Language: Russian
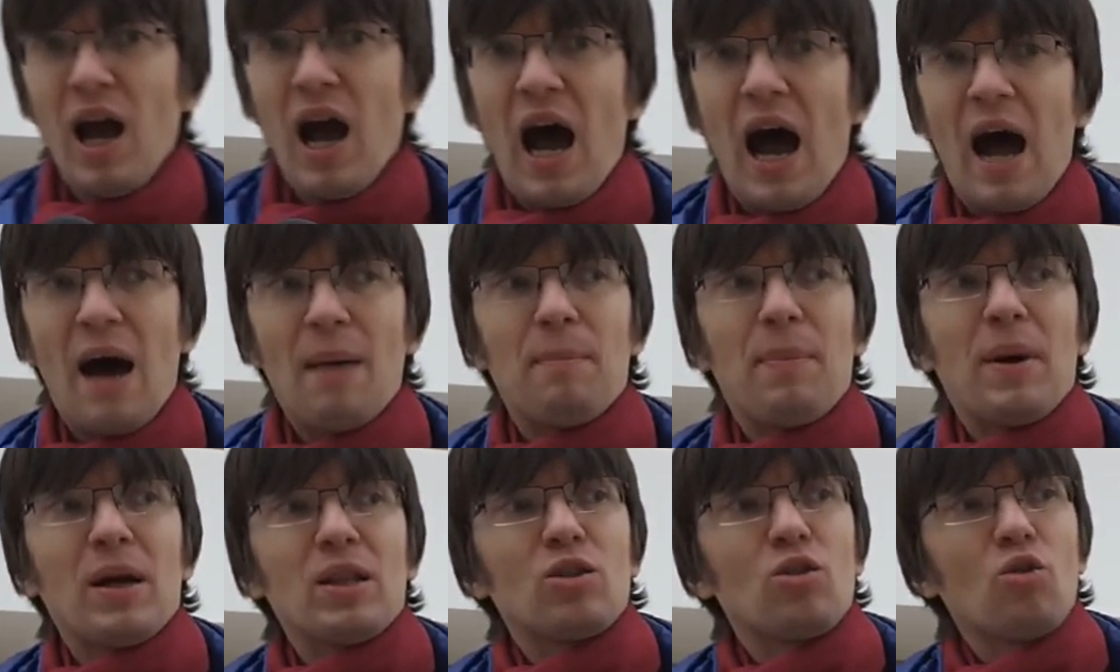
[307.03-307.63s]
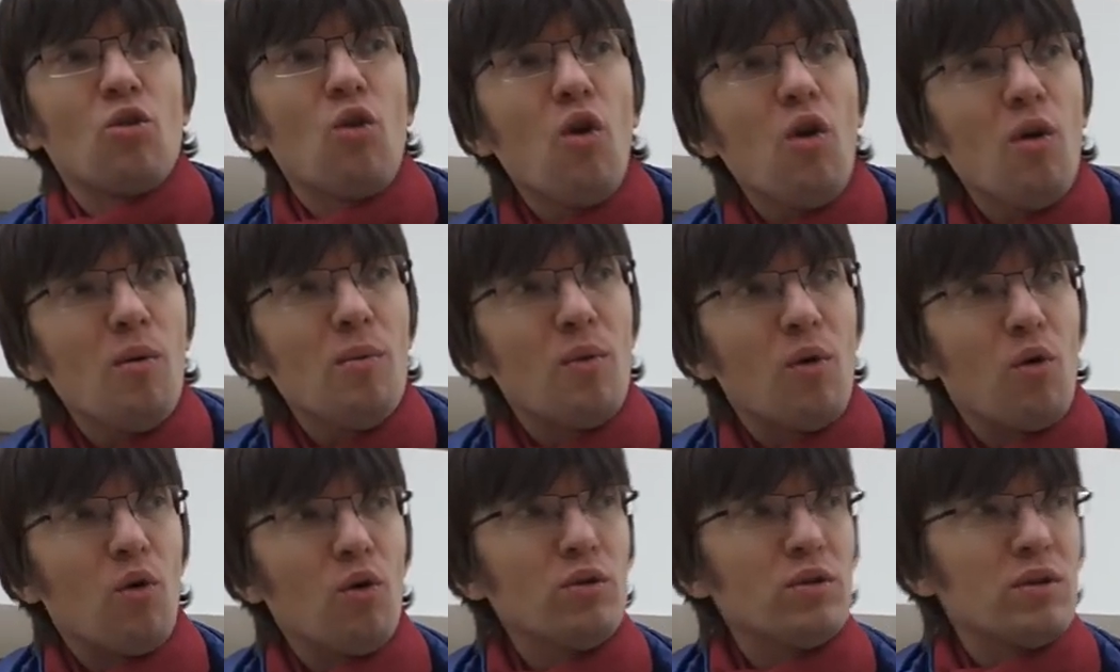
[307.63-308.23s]
А
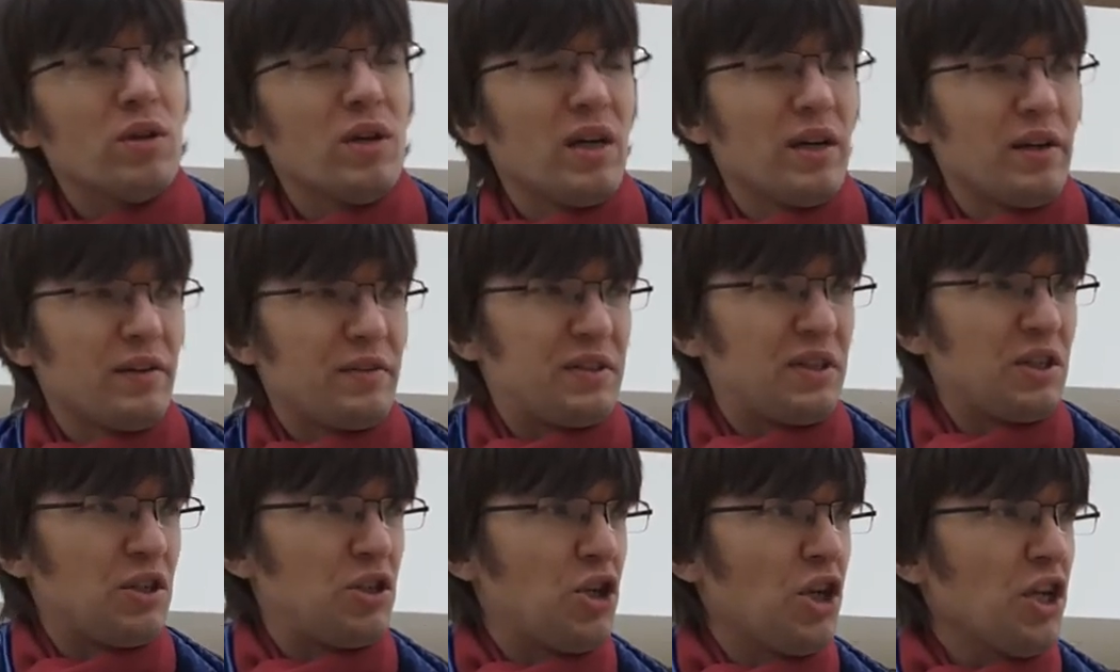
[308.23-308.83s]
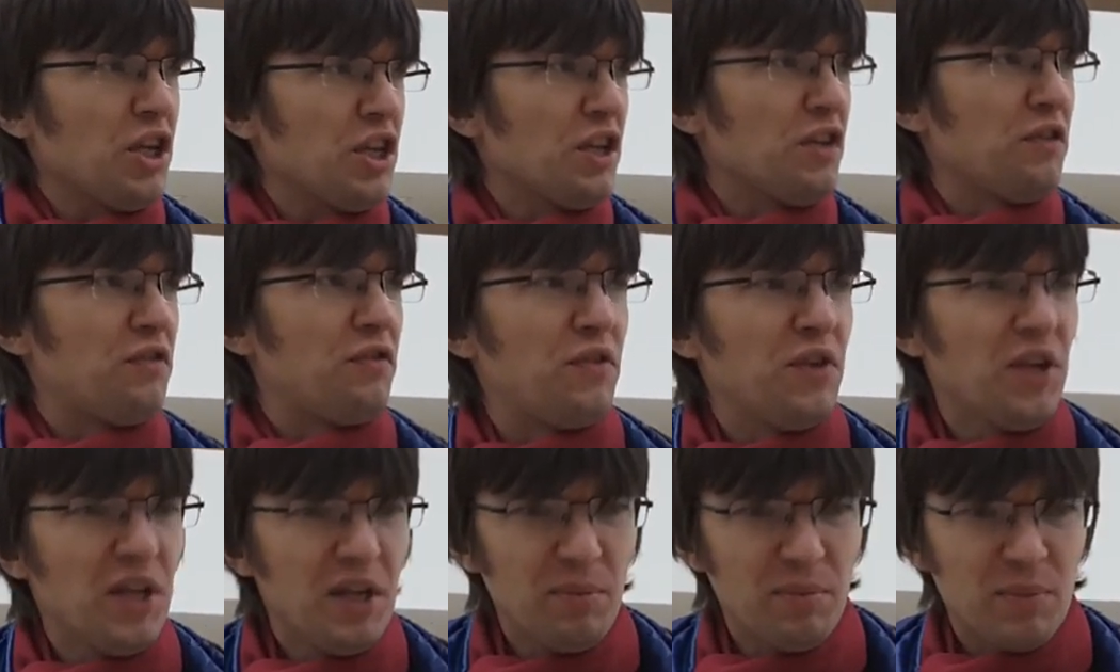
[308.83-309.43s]
потом он в течение
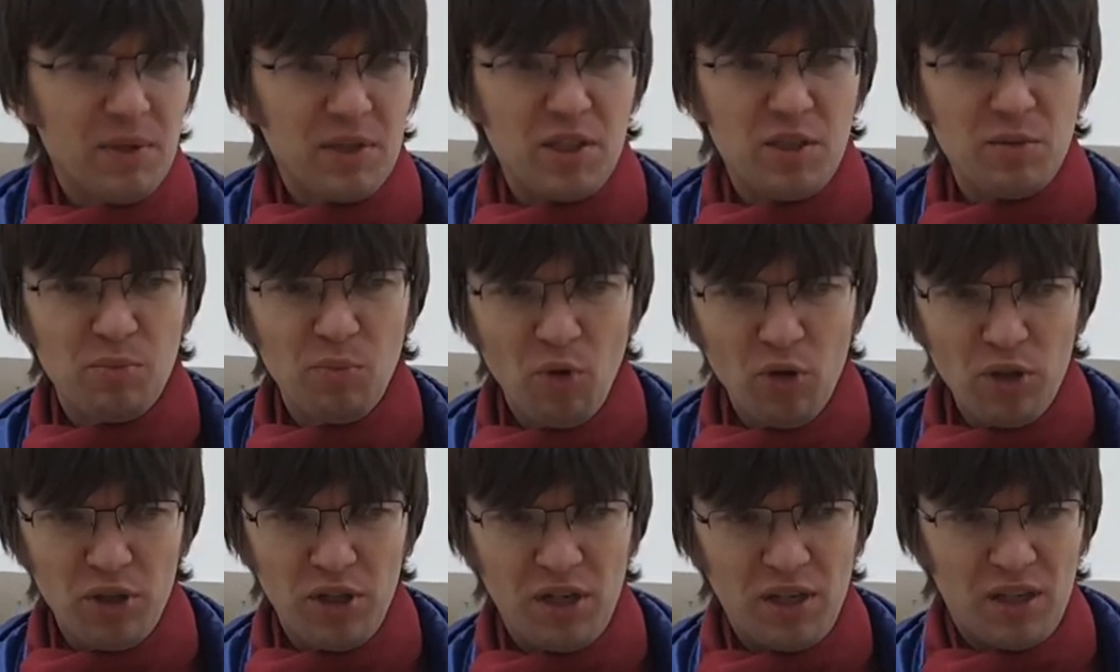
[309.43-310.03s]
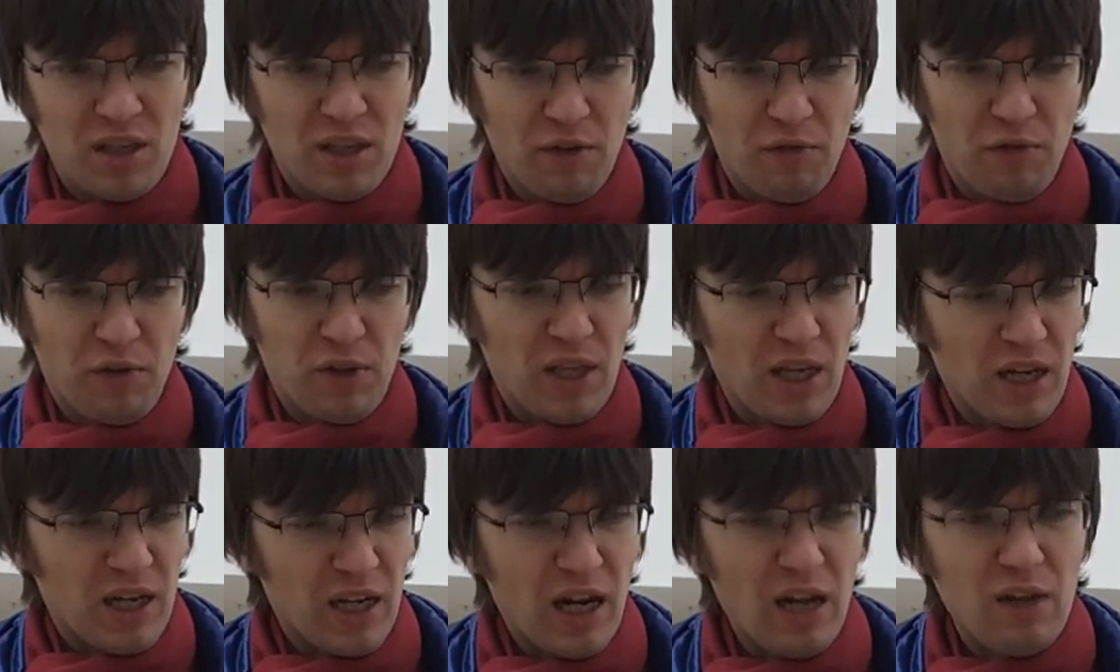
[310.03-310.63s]
фильма смотрит на
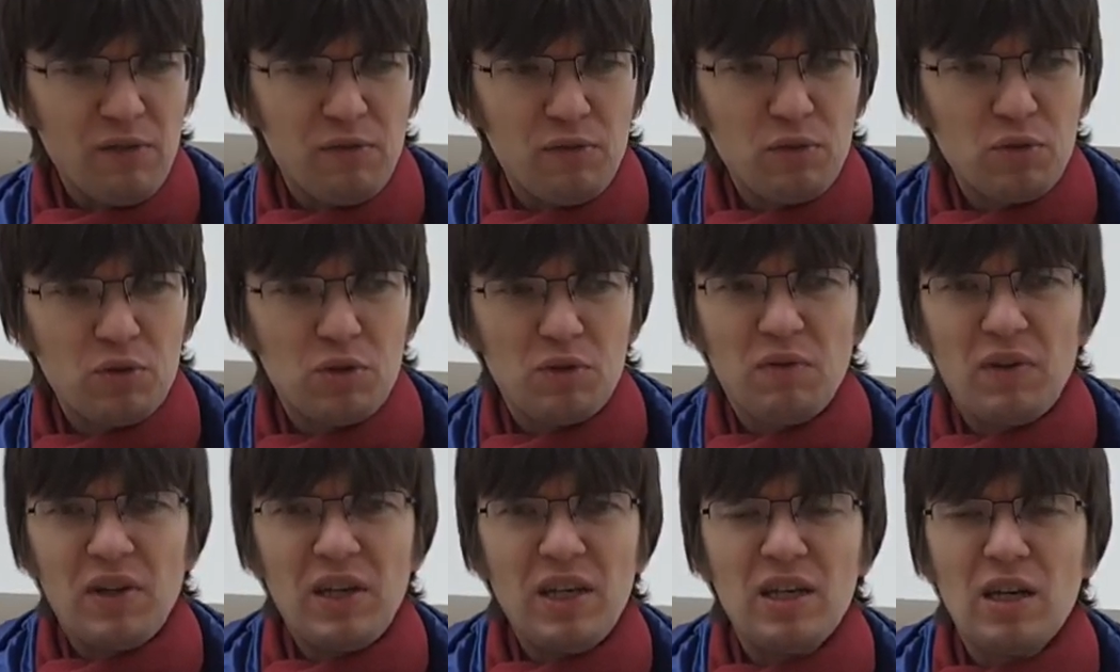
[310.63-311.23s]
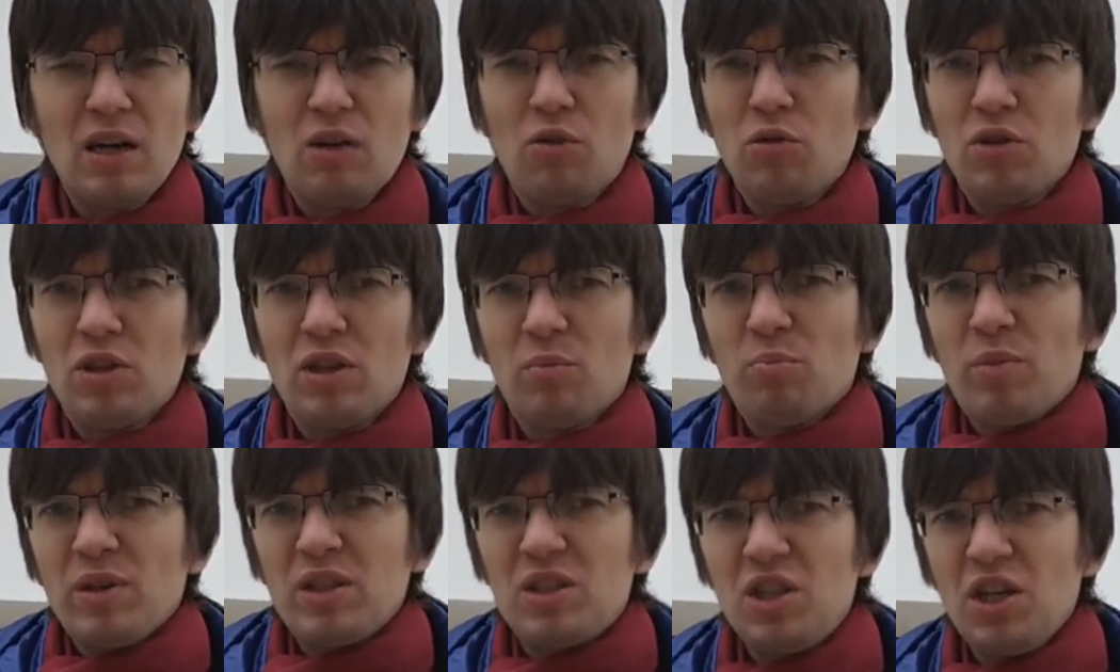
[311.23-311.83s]
фотографию своей
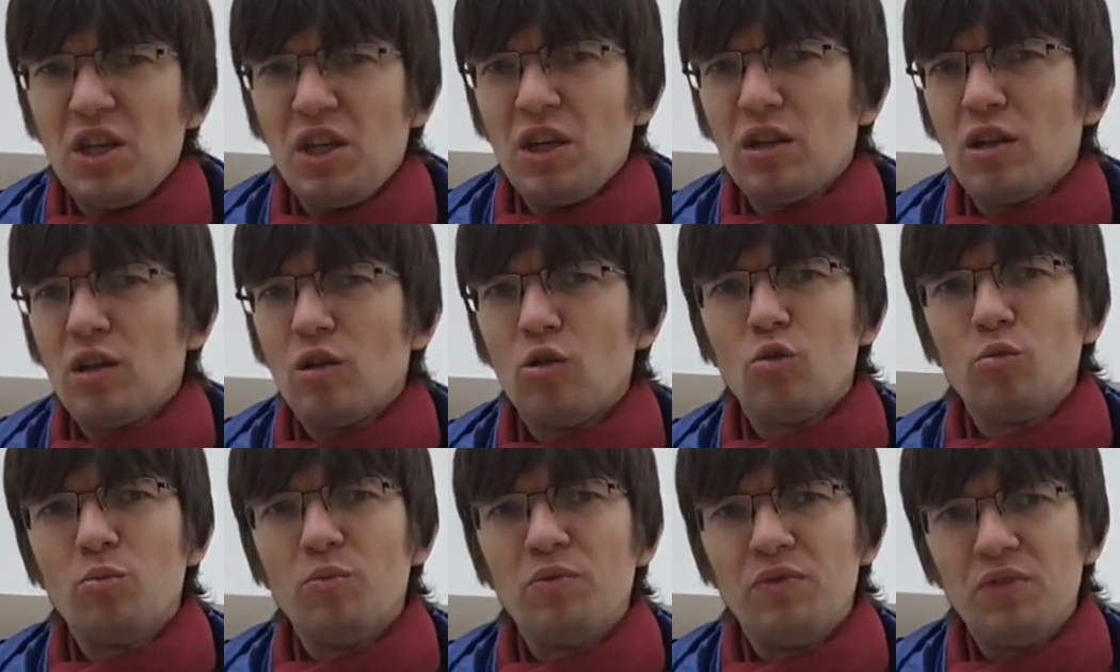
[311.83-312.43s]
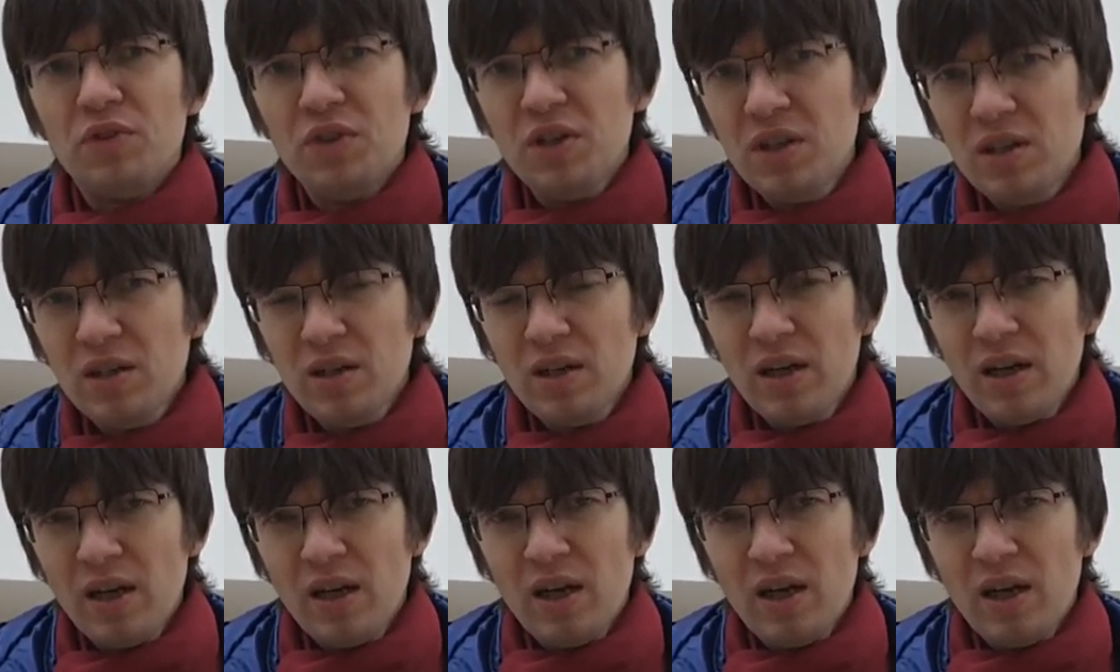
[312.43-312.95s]
какой-то потерянной любви,